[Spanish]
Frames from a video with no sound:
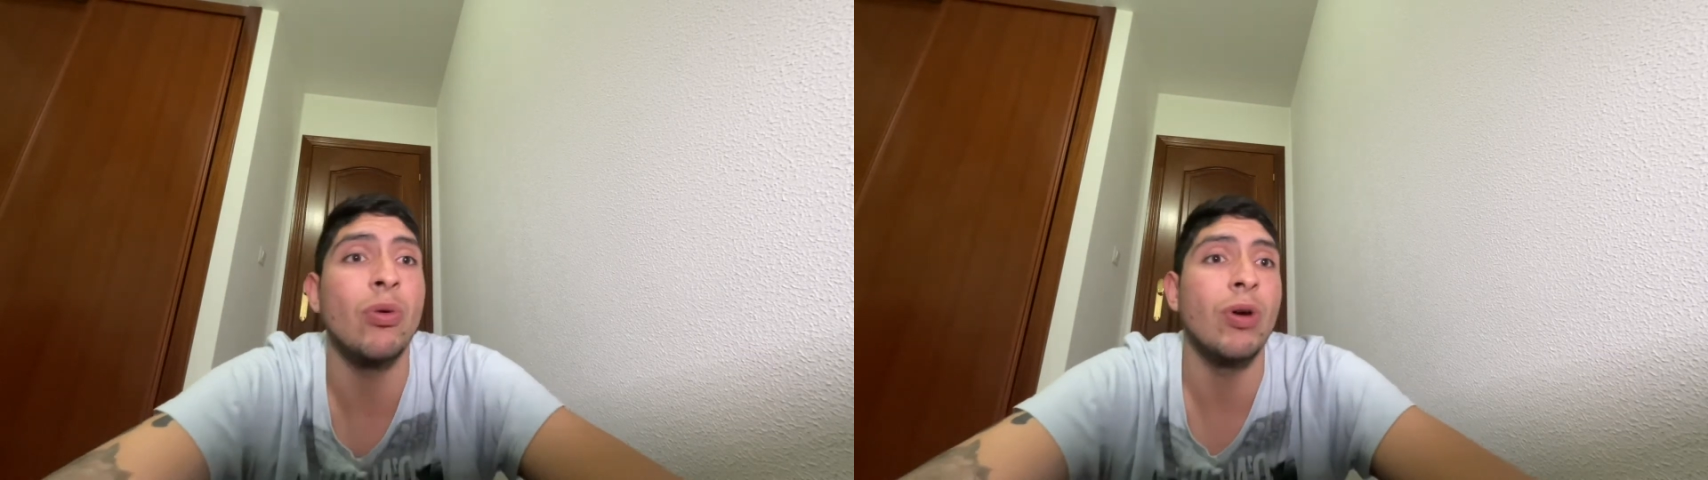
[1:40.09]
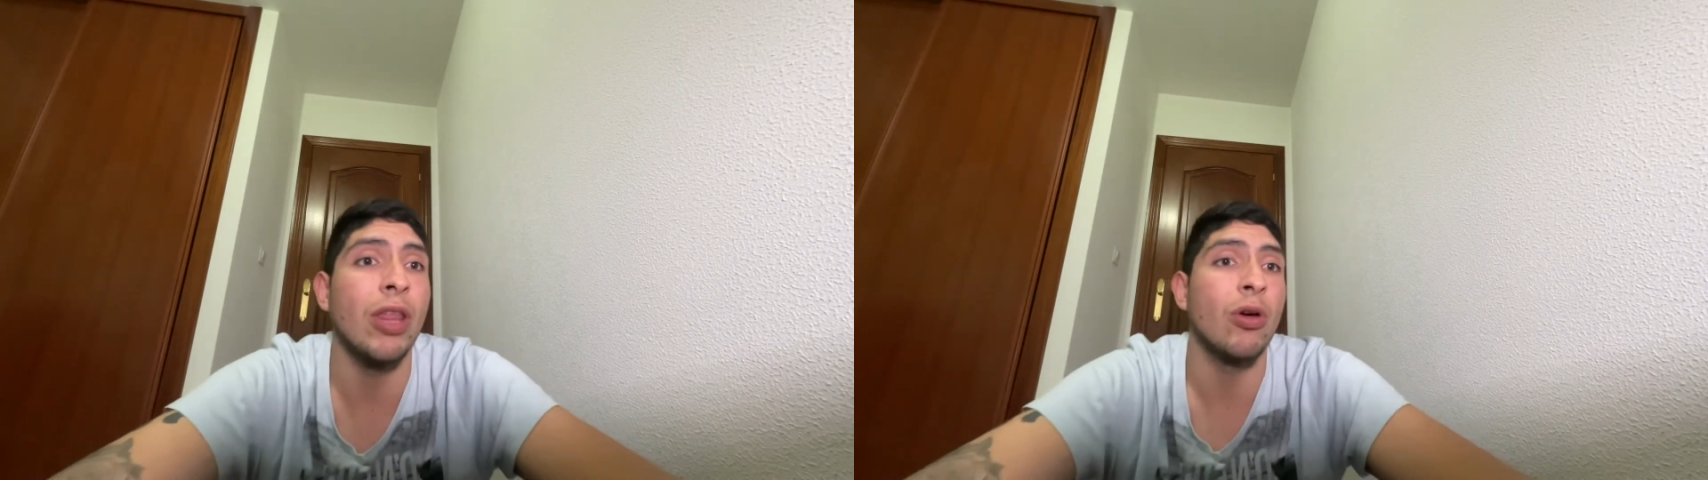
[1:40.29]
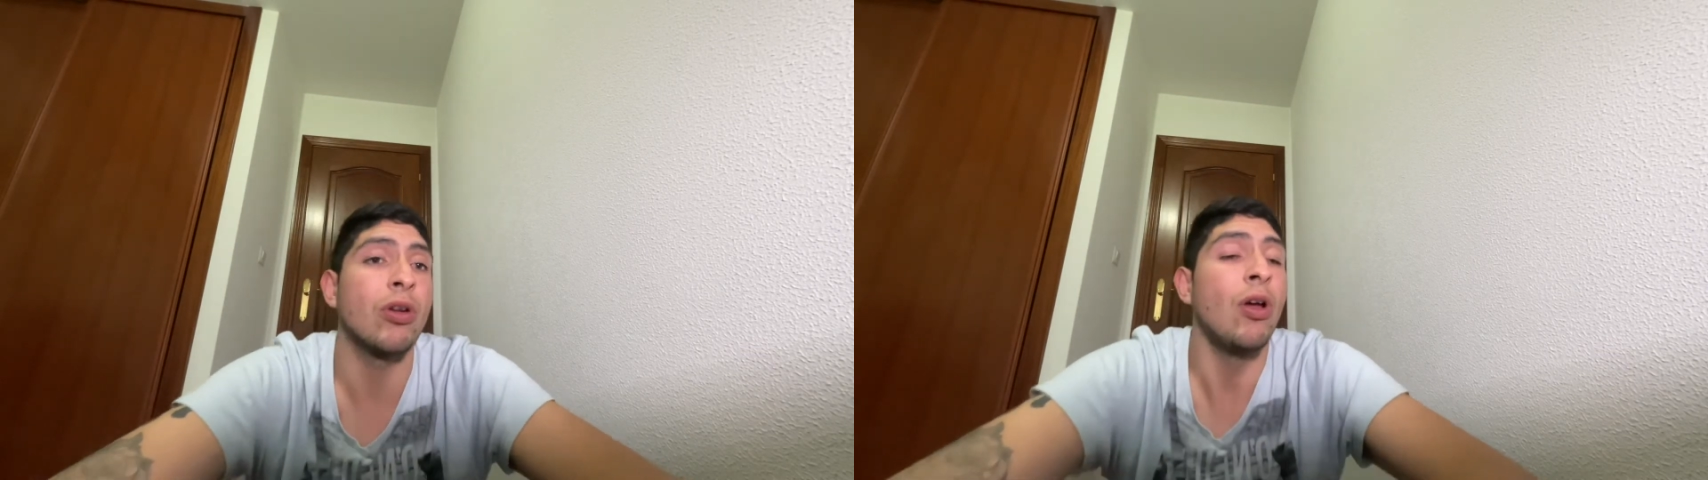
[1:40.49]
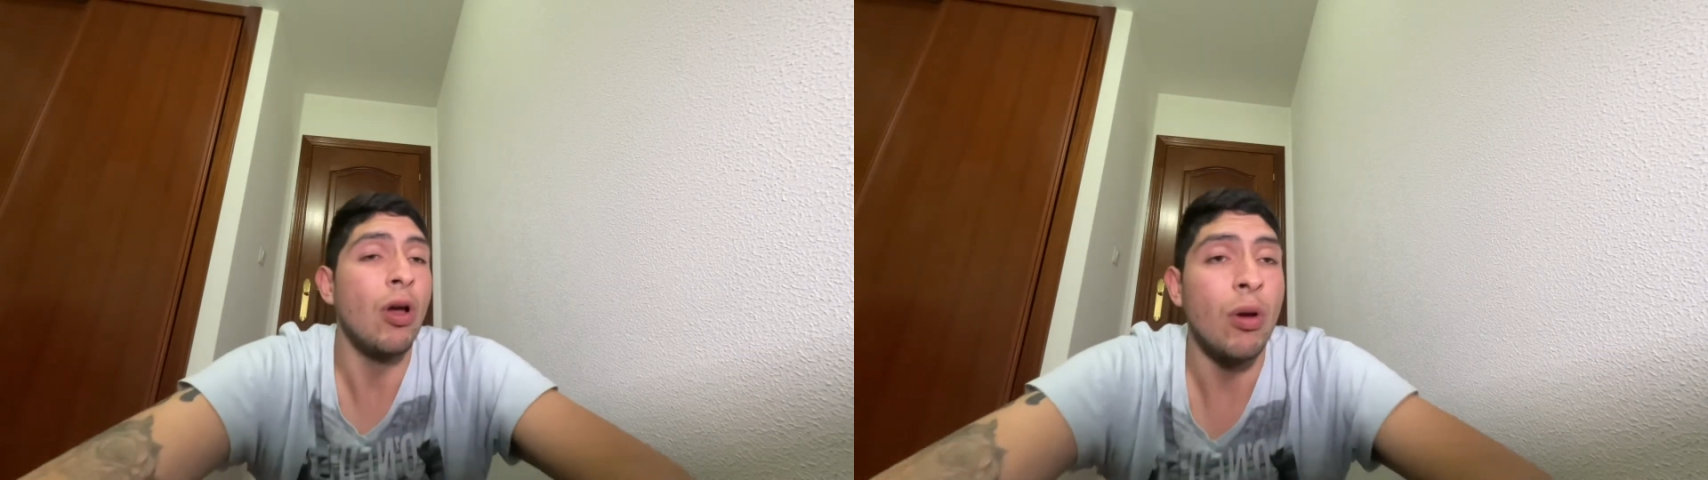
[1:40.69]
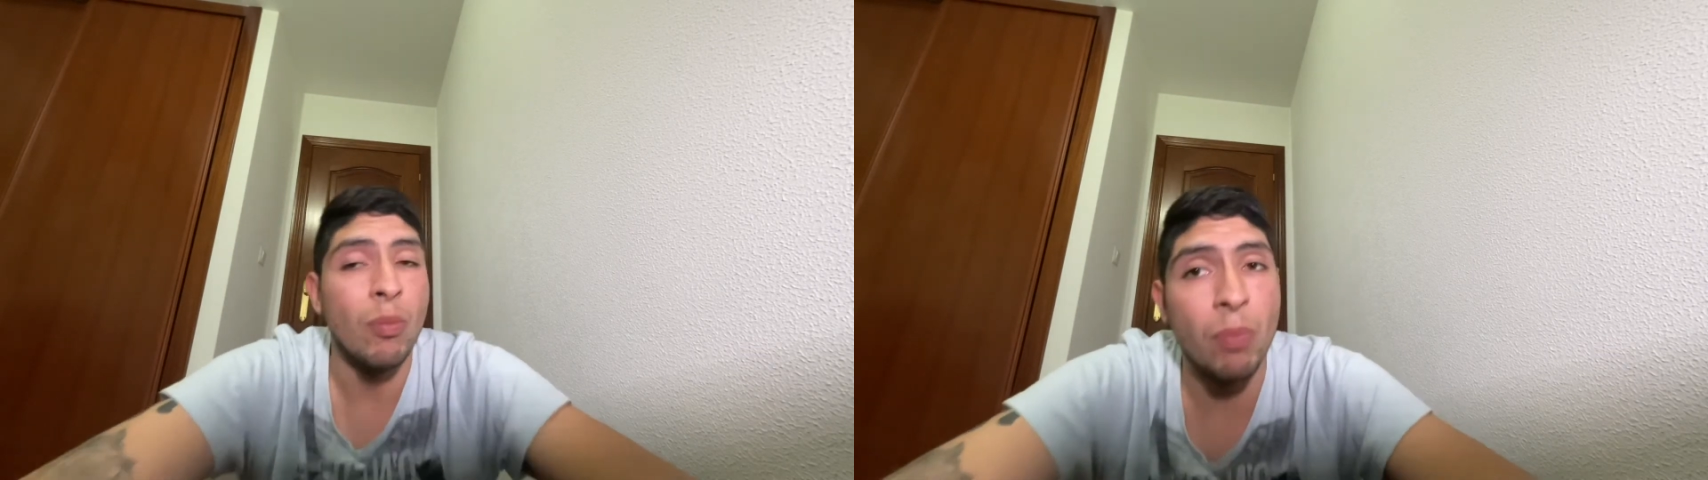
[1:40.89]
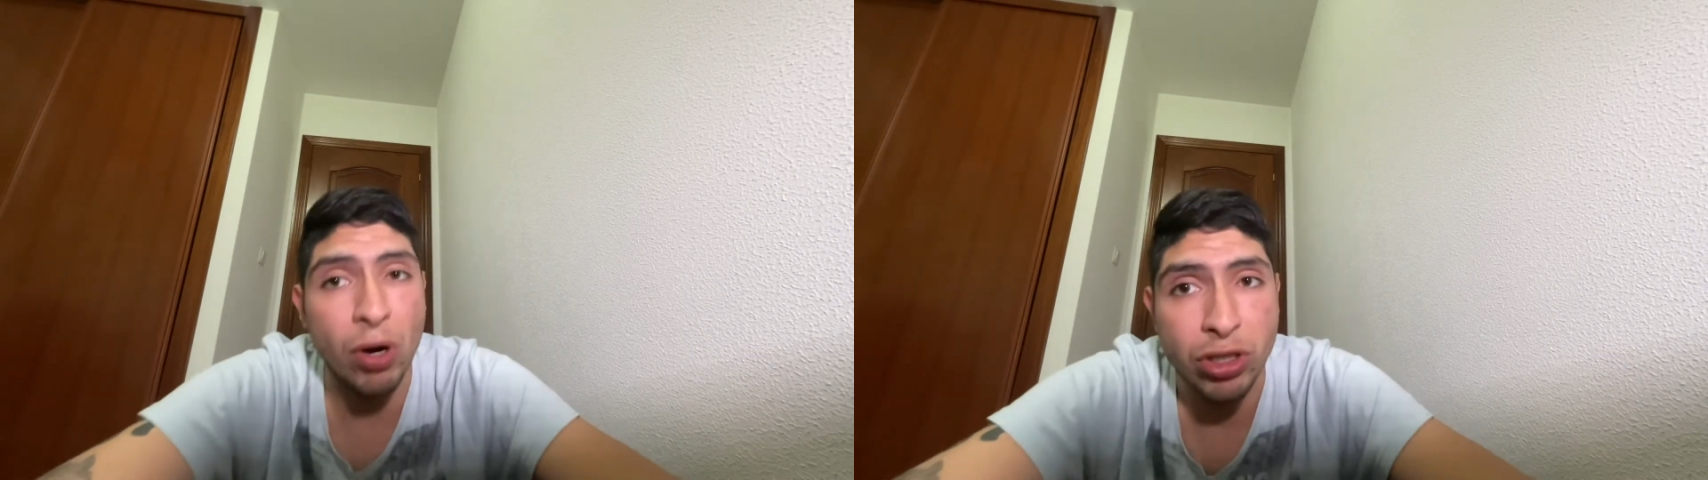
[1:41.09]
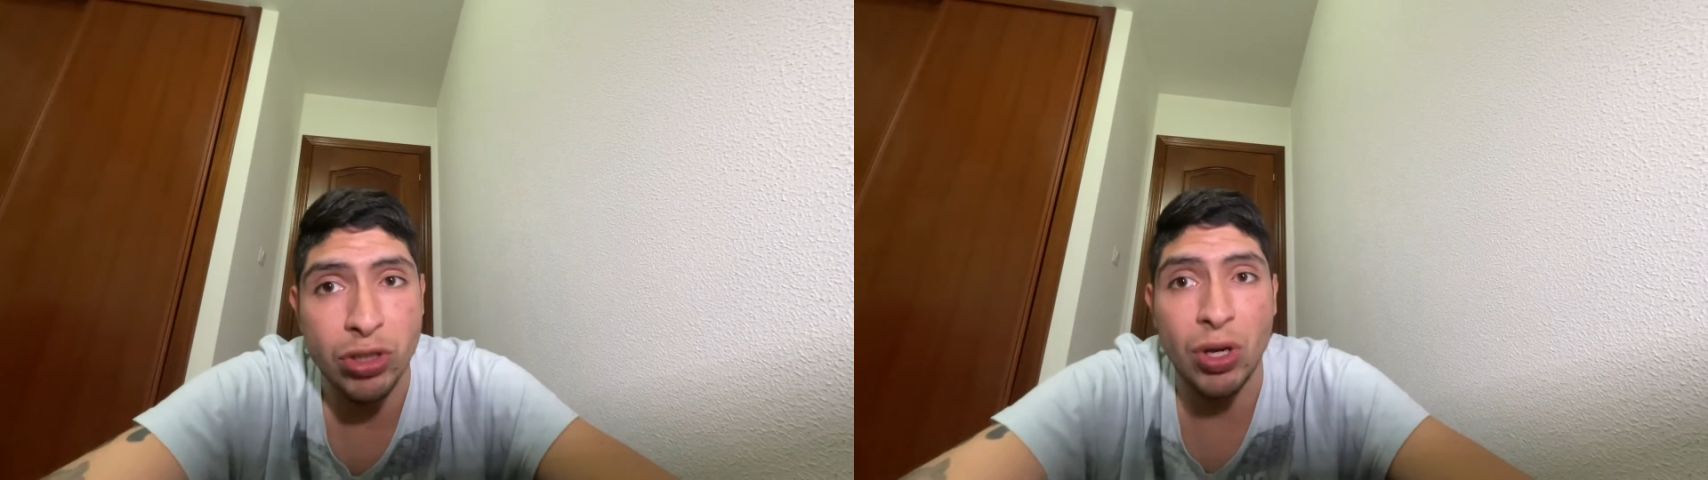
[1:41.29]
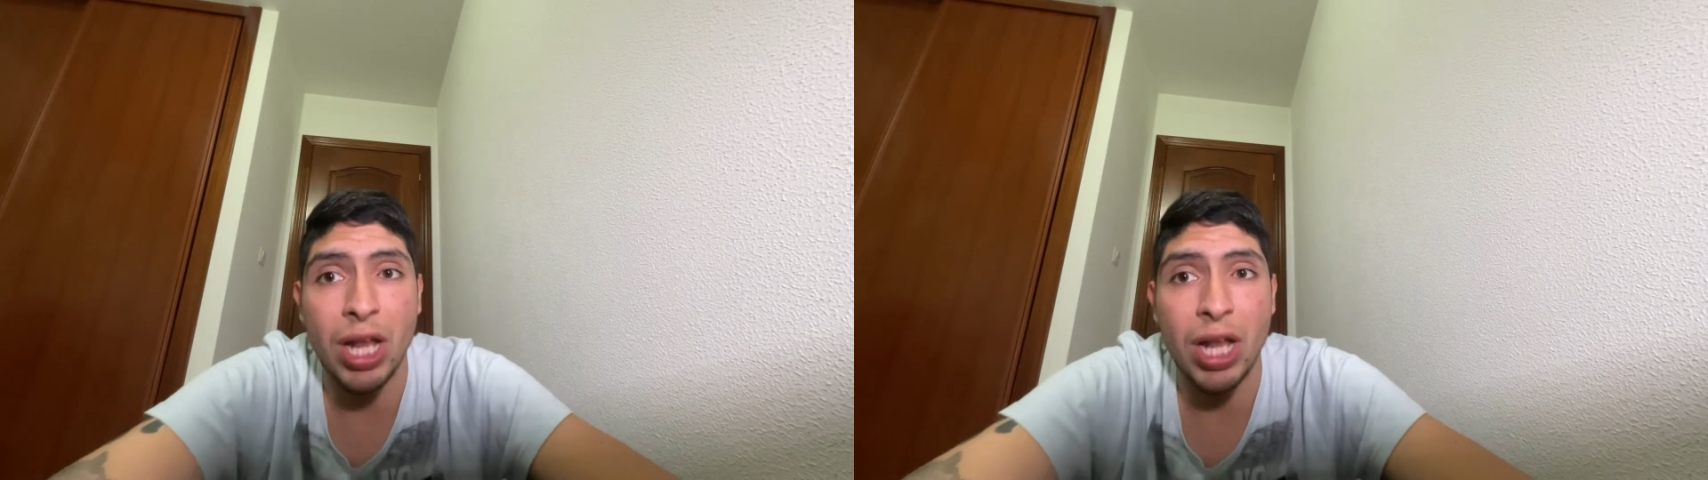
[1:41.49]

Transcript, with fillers: jugador bosnio,